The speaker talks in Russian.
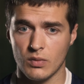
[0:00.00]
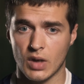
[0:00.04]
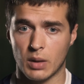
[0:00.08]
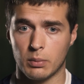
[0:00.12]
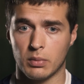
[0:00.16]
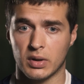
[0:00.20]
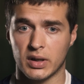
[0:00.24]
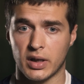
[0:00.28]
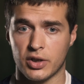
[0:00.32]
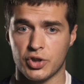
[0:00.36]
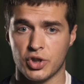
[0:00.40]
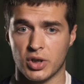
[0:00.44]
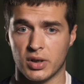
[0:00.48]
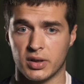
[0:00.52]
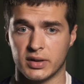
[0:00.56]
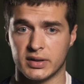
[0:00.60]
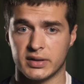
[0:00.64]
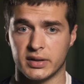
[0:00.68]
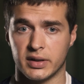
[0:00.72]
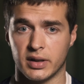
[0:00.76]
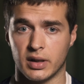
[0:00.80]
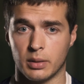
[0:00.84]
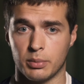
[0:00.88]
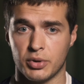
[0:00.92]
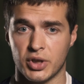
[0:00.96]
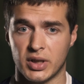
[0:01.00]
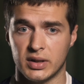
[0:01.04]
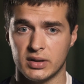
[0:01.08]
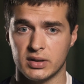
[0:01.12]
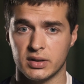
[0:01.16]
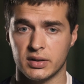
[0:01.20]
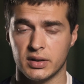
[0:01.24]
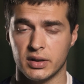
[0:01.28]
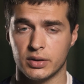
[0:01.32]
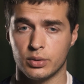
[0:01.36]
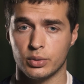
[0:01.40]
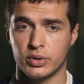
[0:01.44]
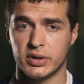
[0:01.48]
Мы начали с ней общаться
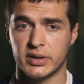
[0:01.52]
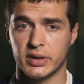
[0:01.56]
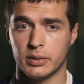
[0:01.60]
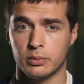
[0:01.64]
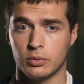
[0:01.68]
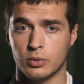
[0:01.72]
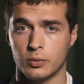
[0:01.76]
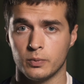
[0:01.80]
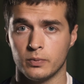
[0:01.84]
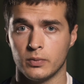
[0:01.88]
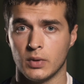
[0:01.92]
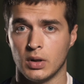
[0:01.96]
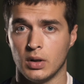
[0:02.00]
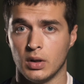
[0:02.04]
на эту тему.